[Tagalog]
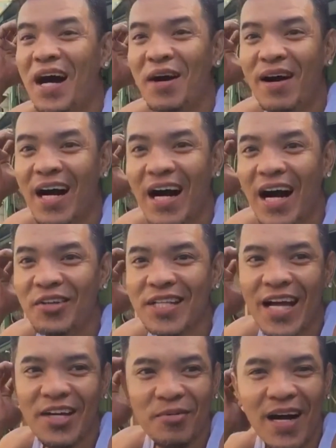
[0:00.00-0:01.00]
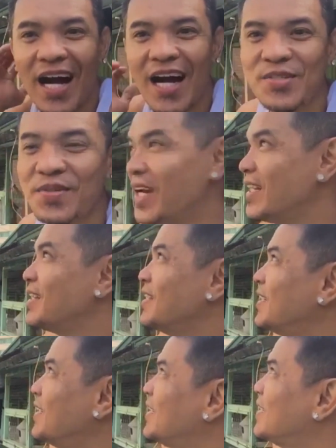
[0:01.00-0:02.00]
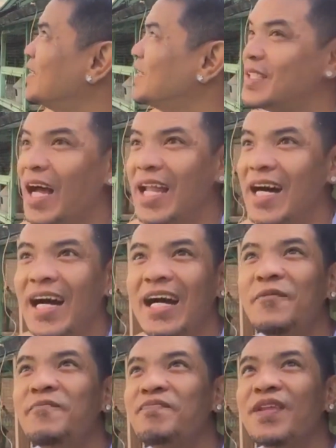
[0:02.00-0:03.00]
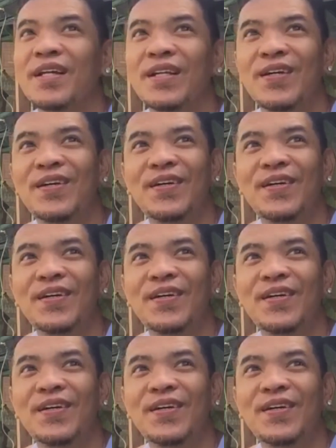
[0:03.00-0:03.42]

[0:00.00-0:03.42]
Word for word: ah, mga ano tayo, mga asungkit ano nga so,